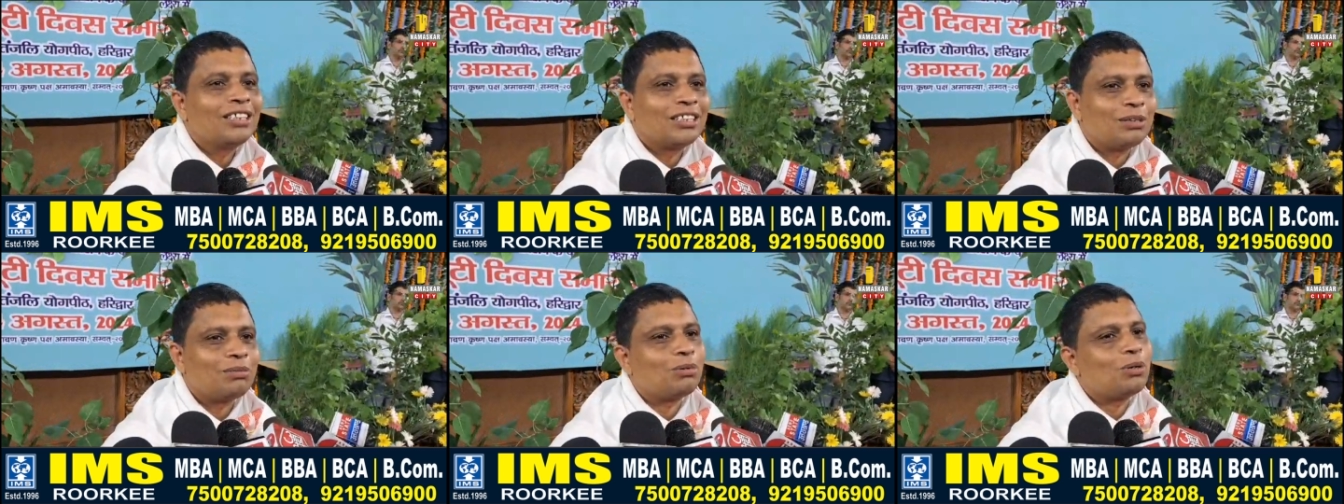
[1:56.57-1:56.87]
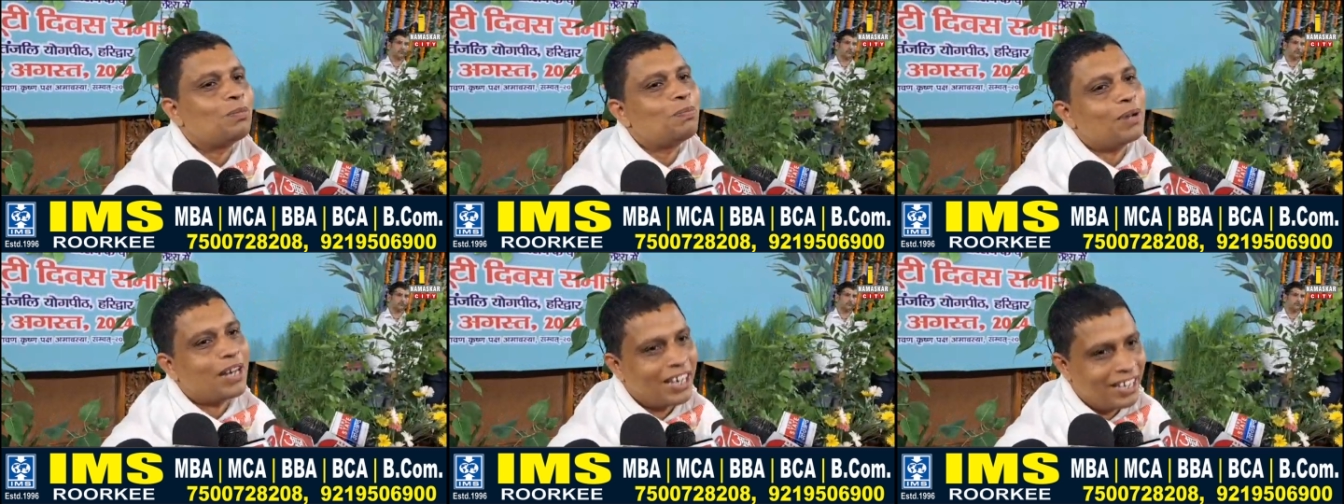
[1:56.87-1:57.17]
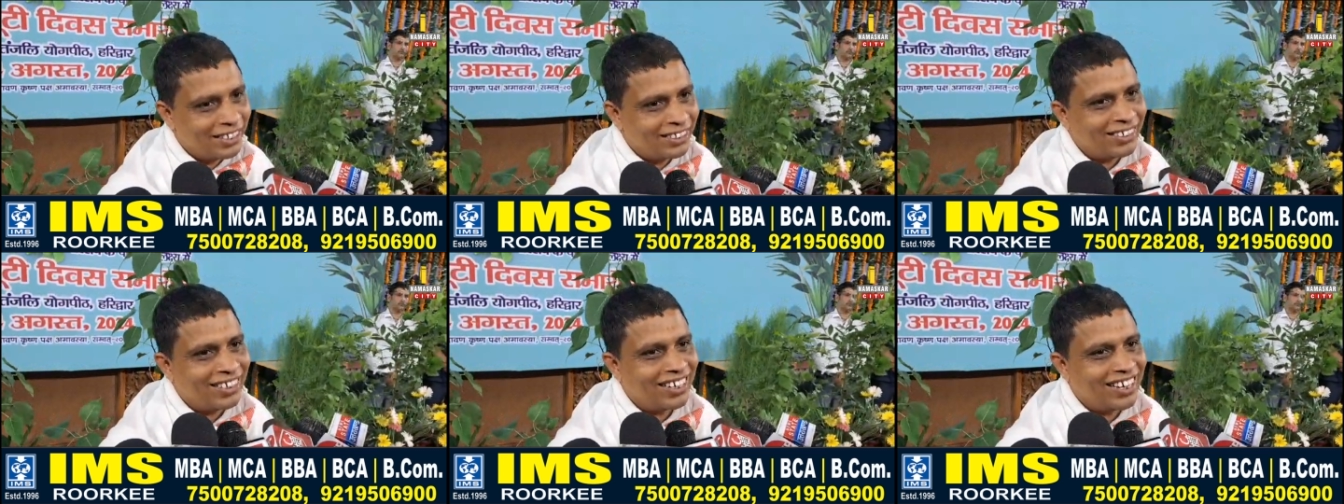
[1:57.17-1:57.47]
सबको
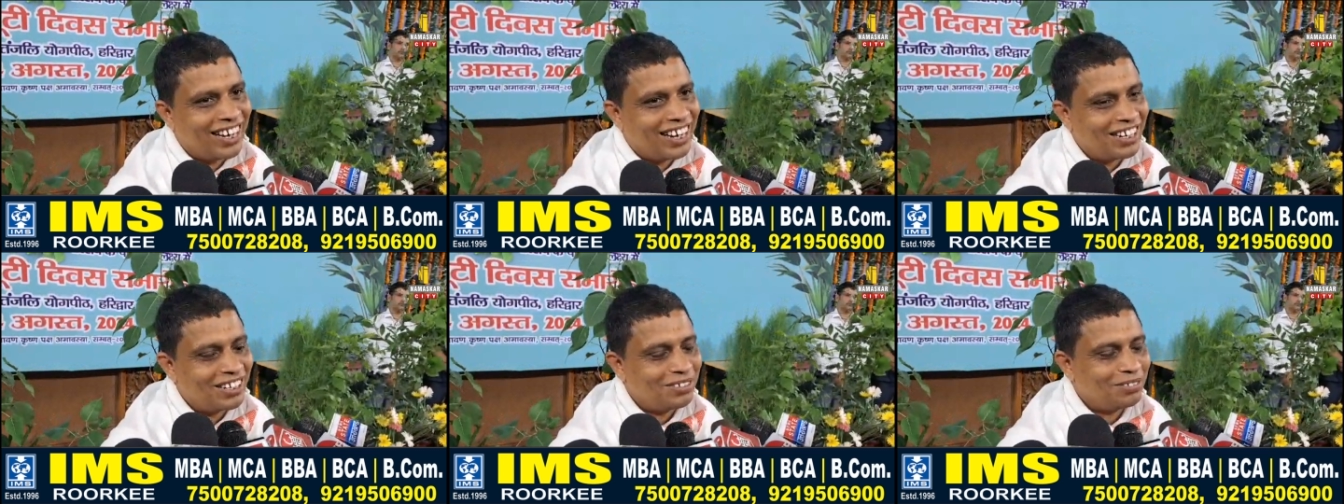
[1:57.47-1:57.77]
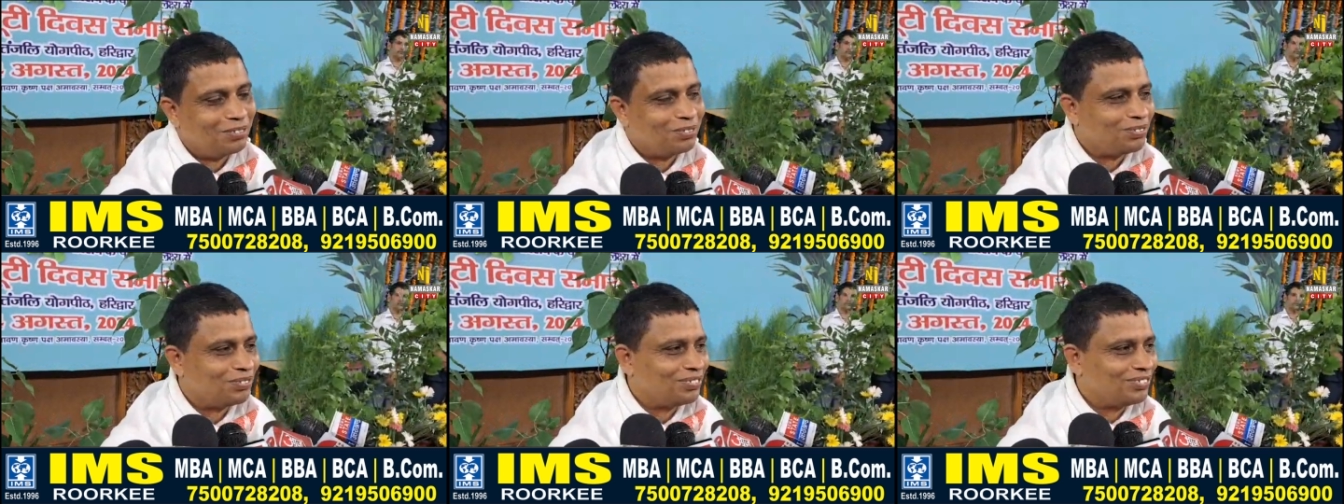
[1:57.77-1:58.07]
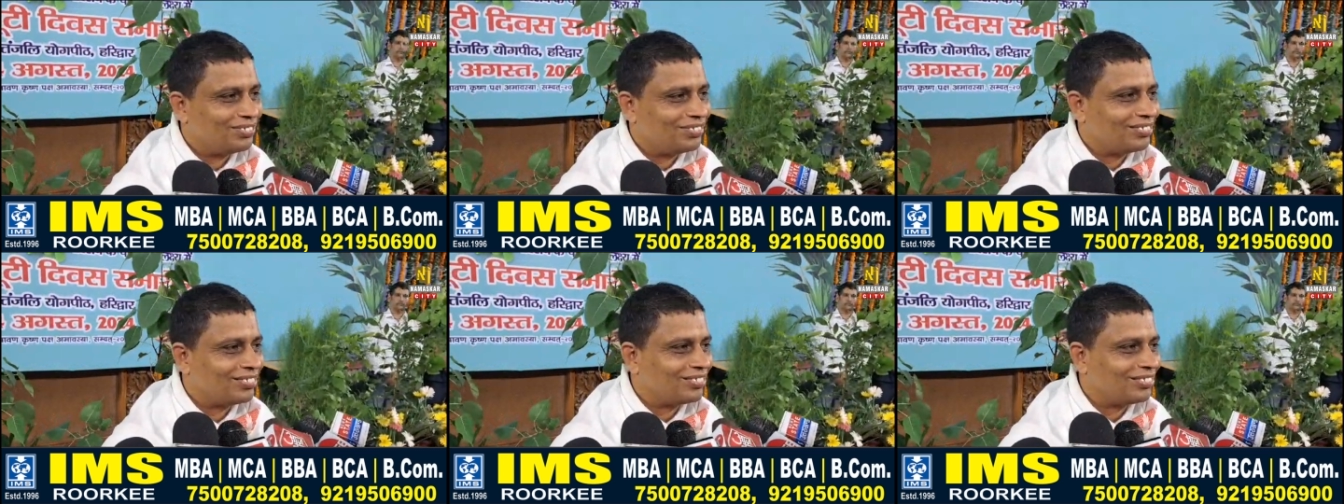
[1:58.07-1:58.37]
प्रेरित करना इतना है
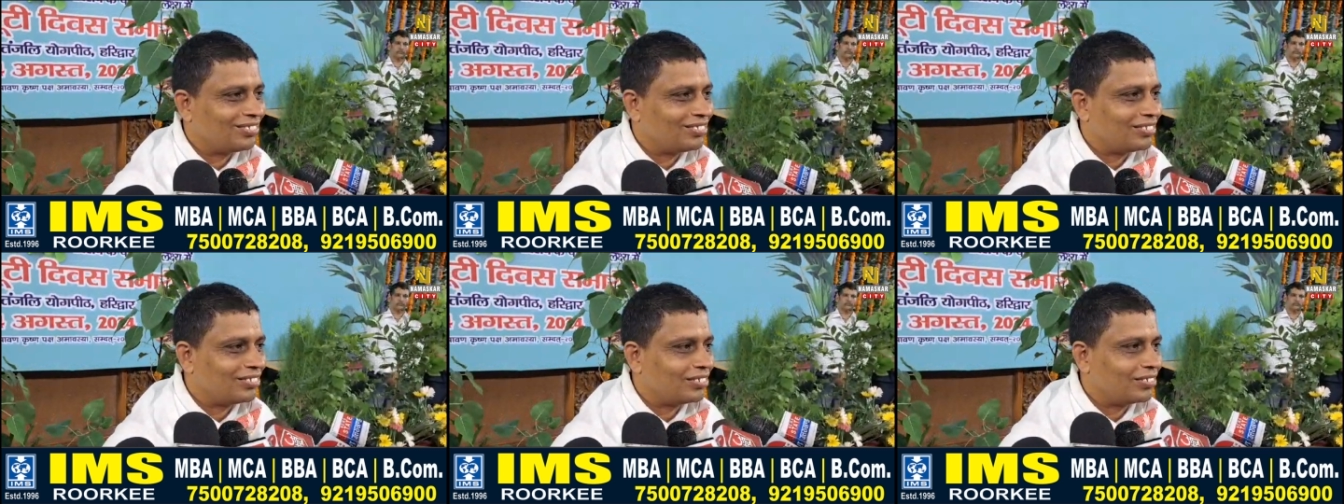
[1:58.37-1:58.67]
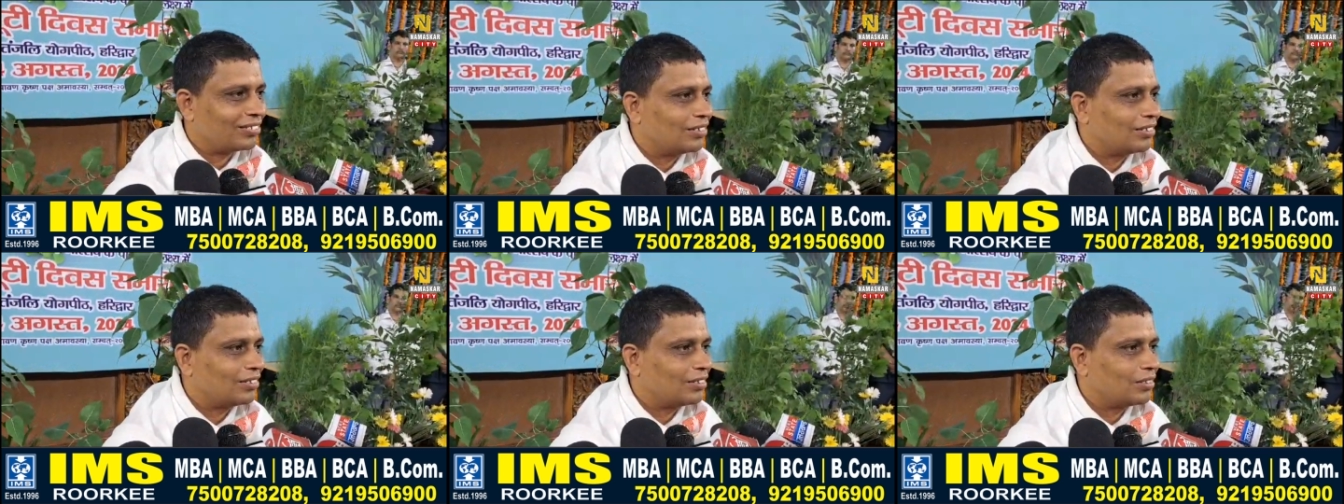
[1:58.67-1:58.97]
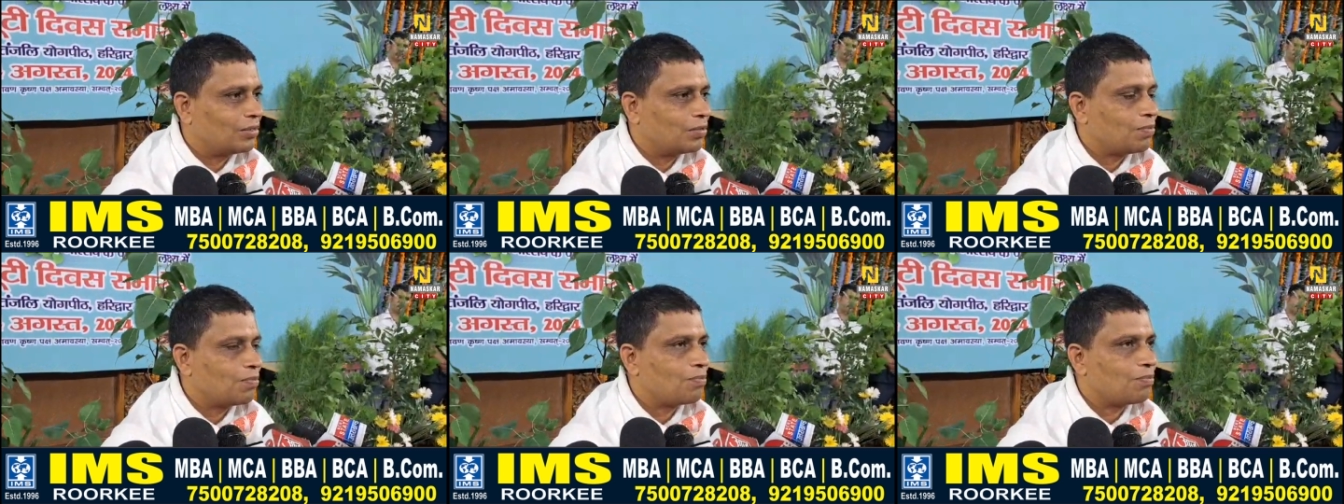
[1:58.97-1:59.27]
प्रासंगिक है आज हमने
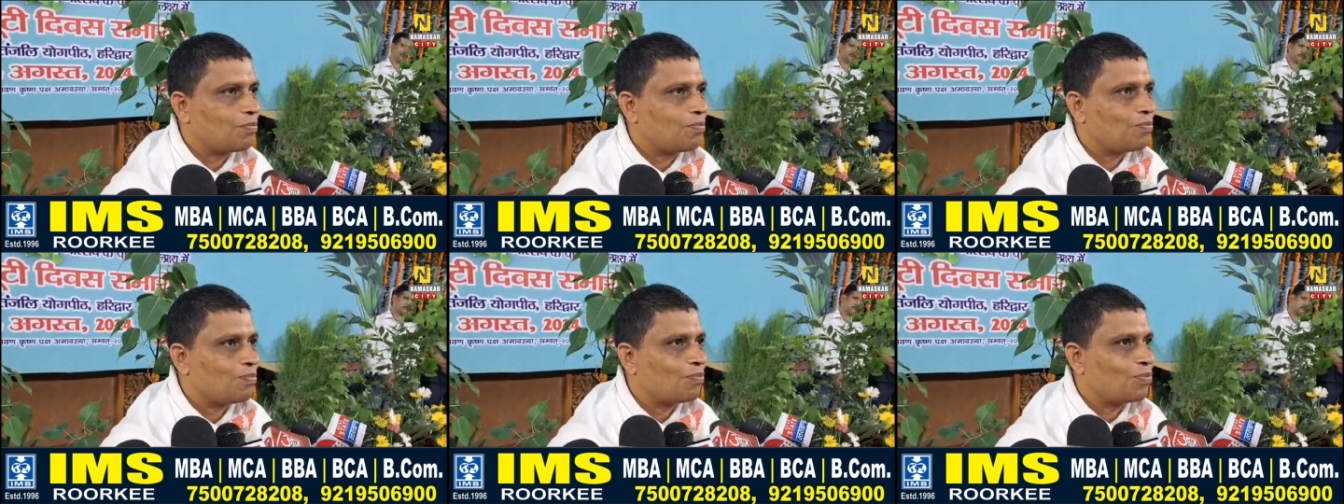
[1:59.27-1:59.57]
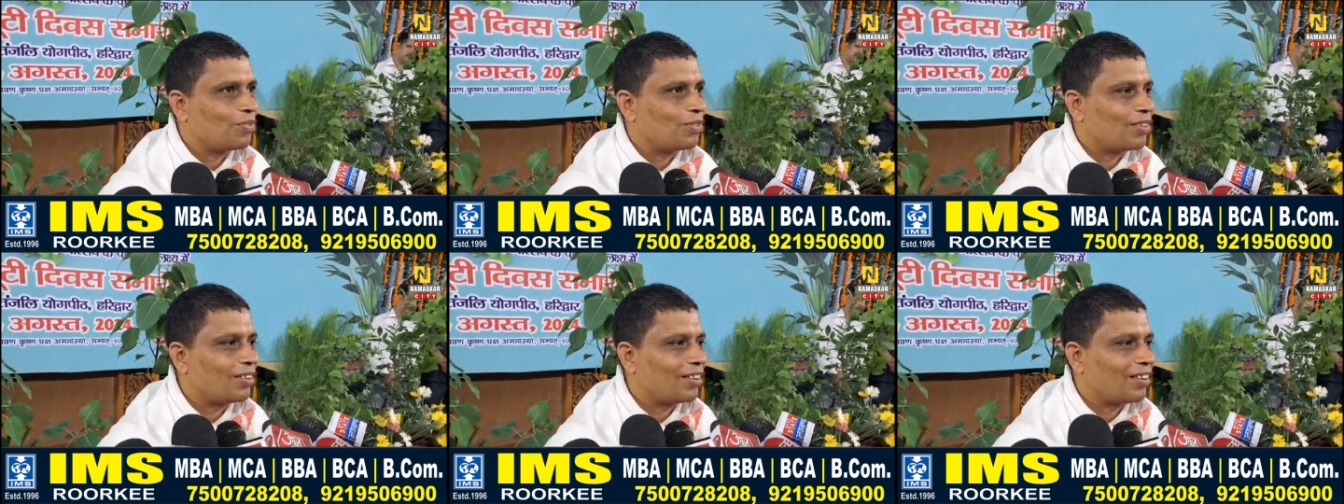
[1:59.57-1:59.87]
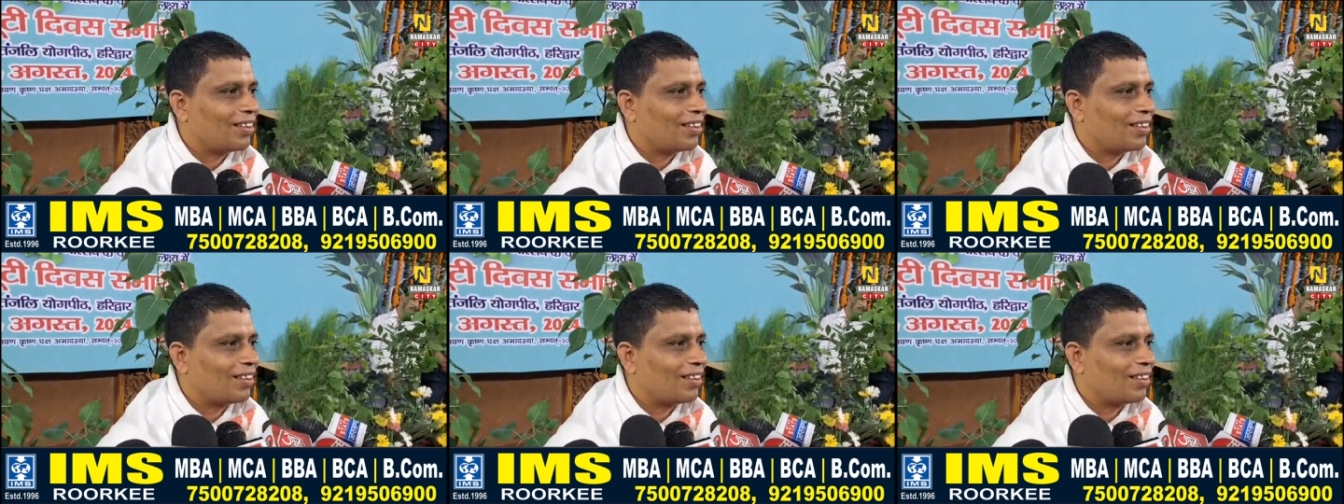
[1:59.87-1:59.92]
देखा कि पिछले गर्मी